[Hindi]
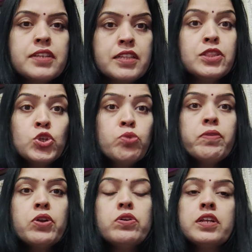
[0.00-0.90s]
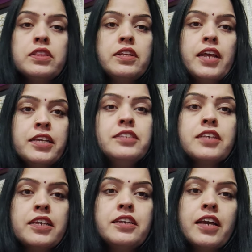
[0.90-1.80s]
कितनी उम्र हो कितनी रही
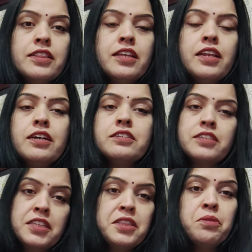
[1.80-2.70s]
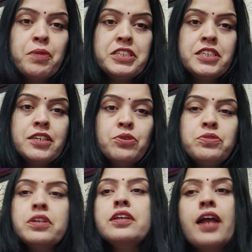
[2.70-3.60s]
सही कहते हैं ना कितनी बची है
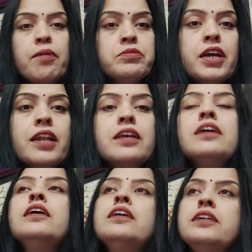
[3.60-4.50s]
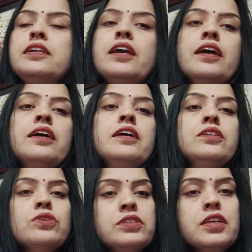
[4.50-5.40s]
उनकी राम जाने ये है
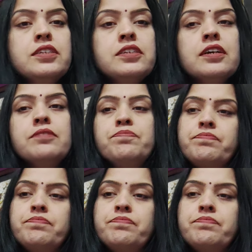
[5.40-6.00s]
तो इससे अच्छा